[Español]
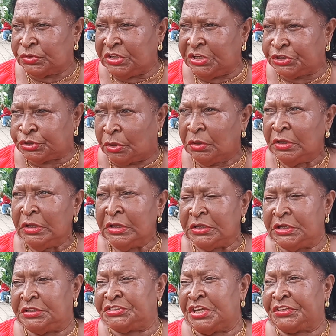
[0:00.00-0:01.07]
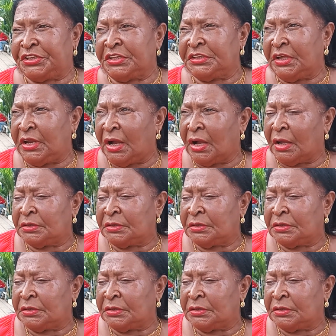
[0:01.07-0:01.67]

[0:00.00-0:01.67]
nichos y se atenderán,